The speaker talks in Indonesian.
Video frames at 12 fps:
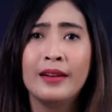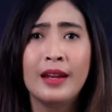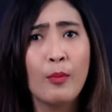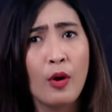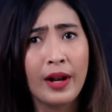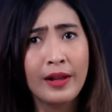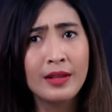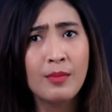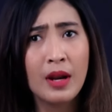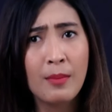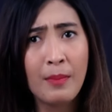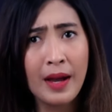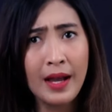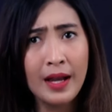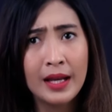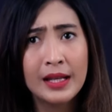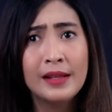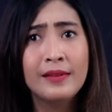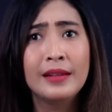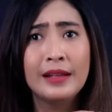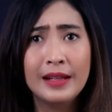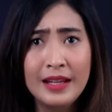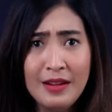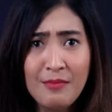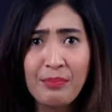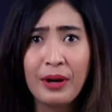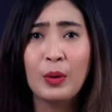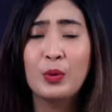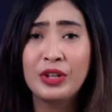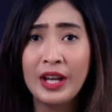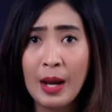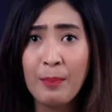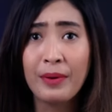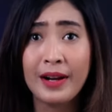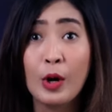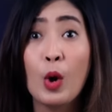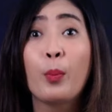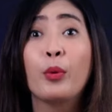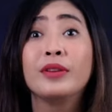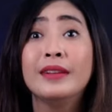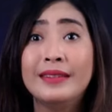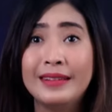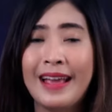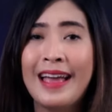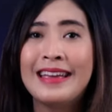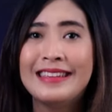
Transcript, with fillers: Demokrasi melemah, di sini perlunya peran oposisi